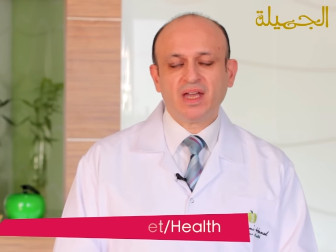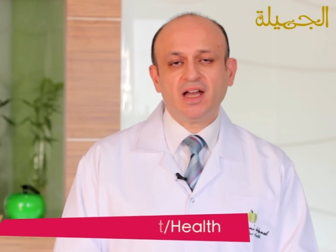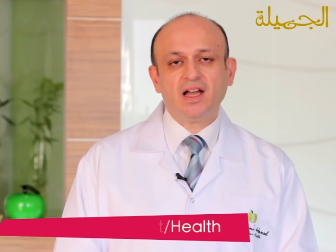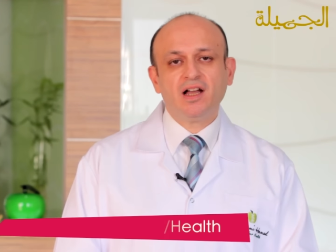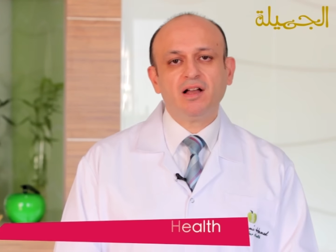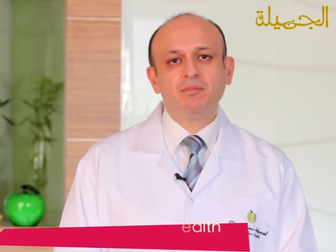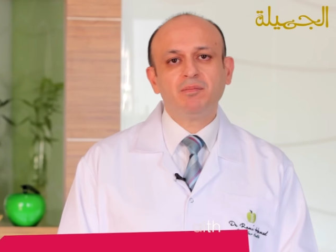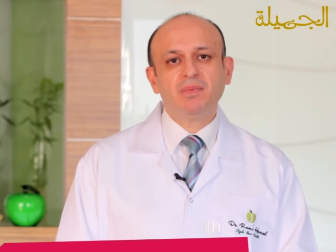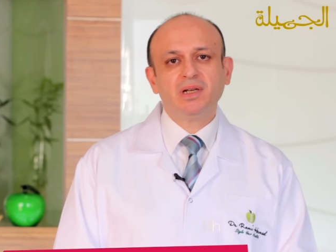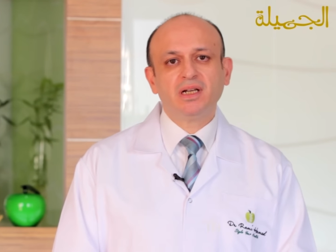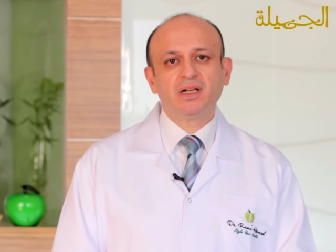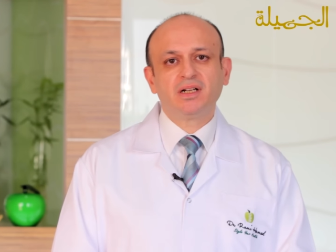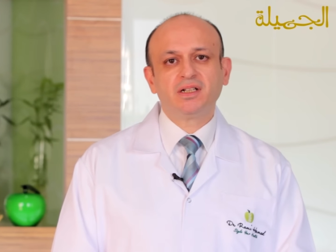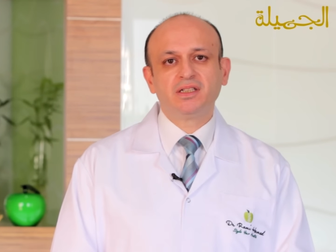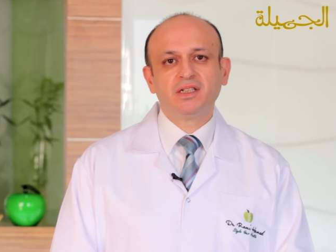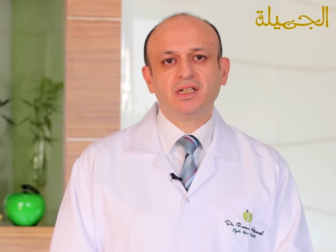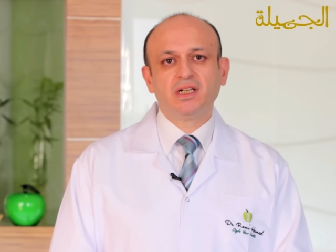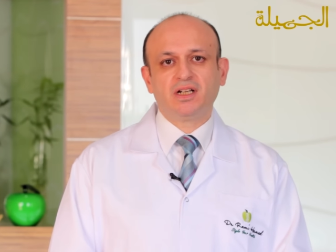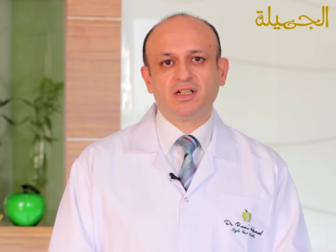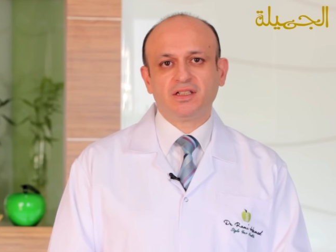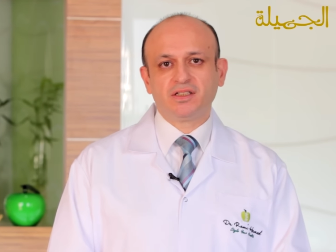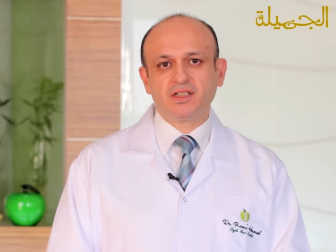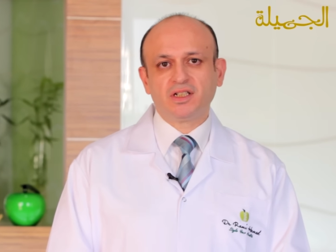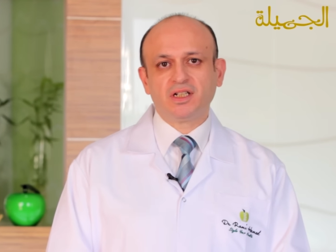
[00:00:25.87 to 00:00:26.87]
اهم
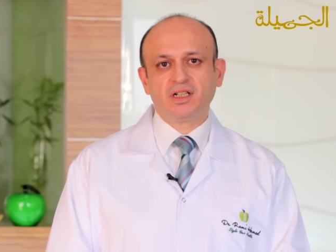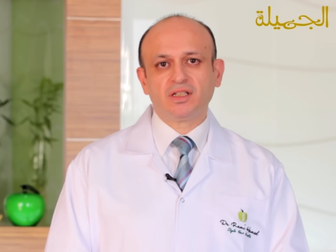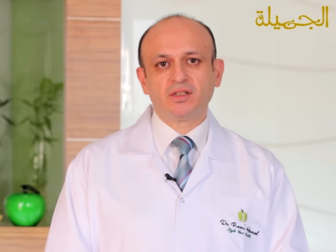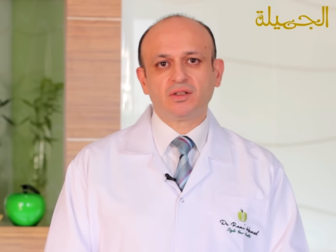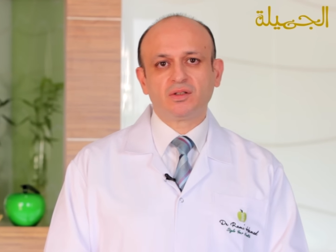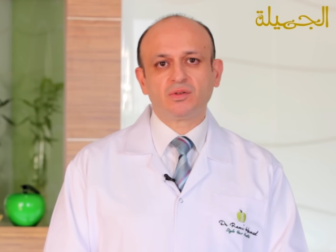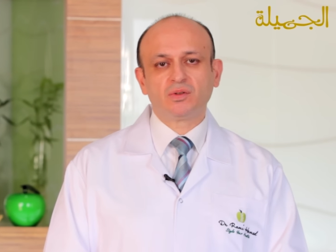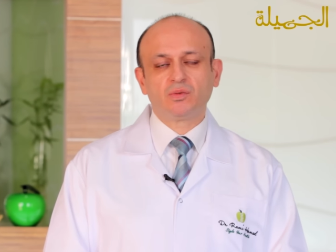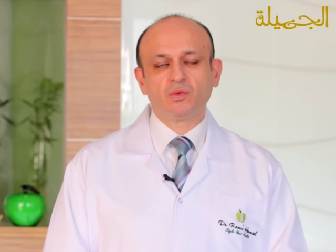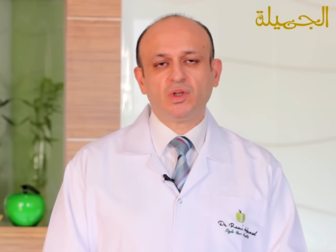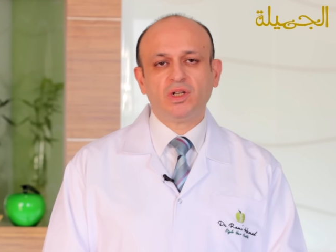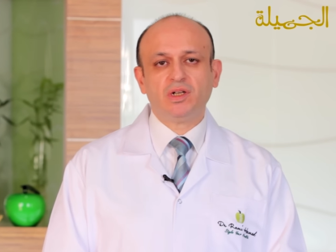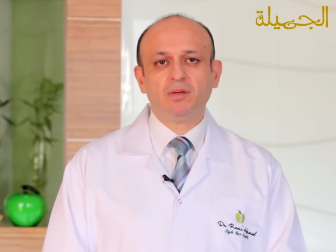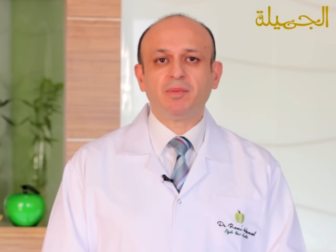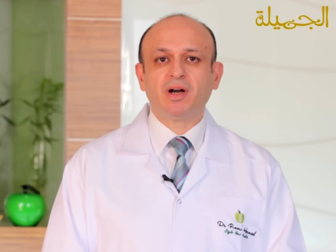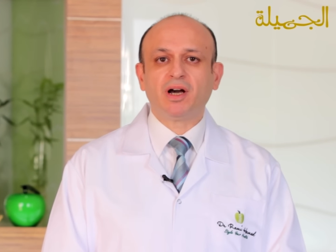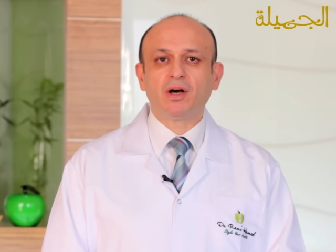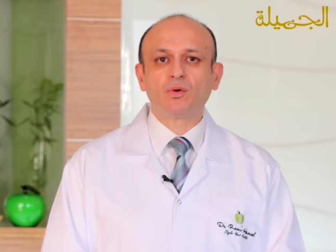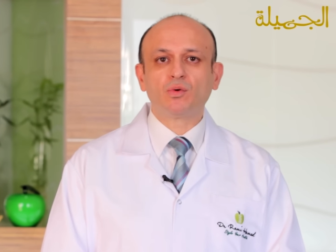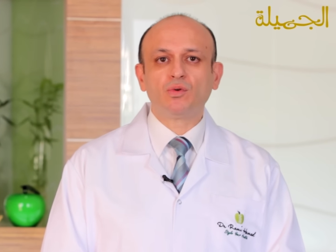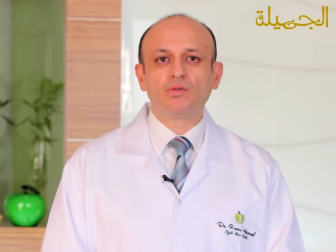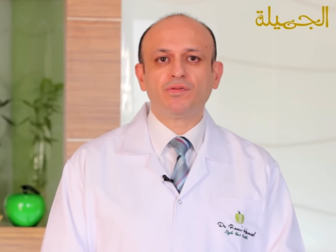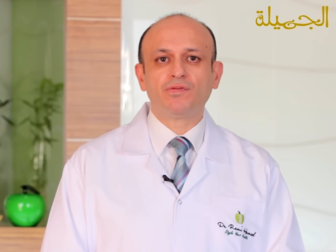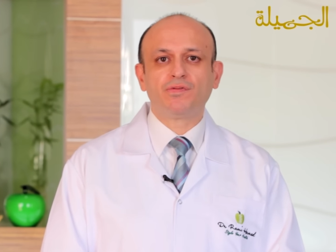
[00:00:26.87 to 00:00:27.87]
الاختلاطات واللي
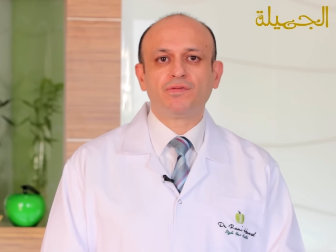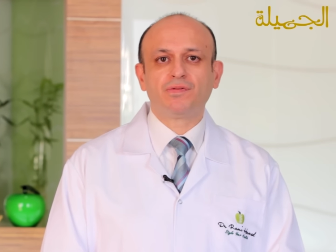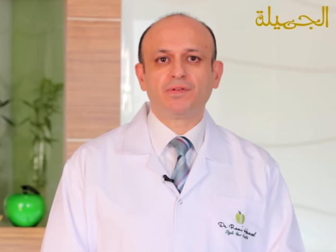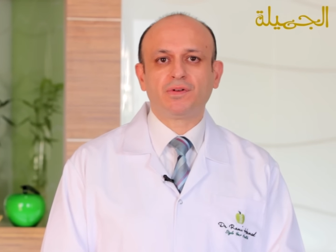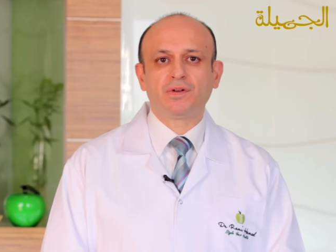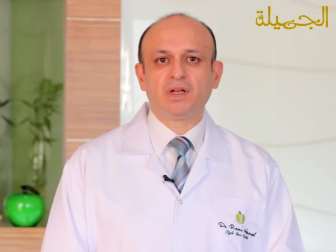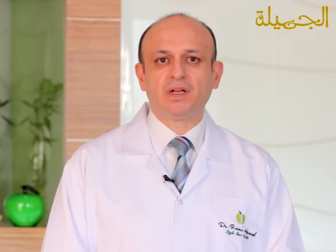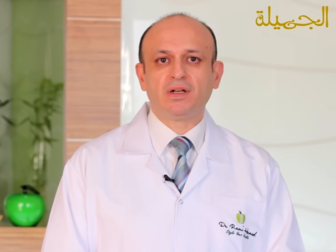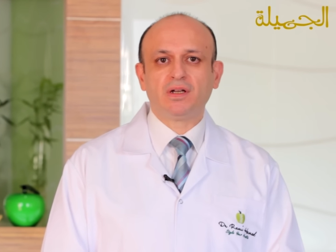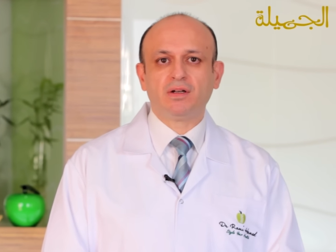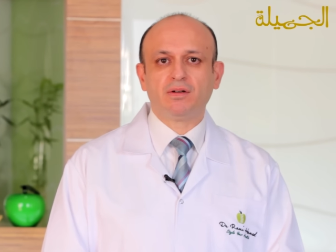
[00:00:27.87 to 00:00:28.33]
معروف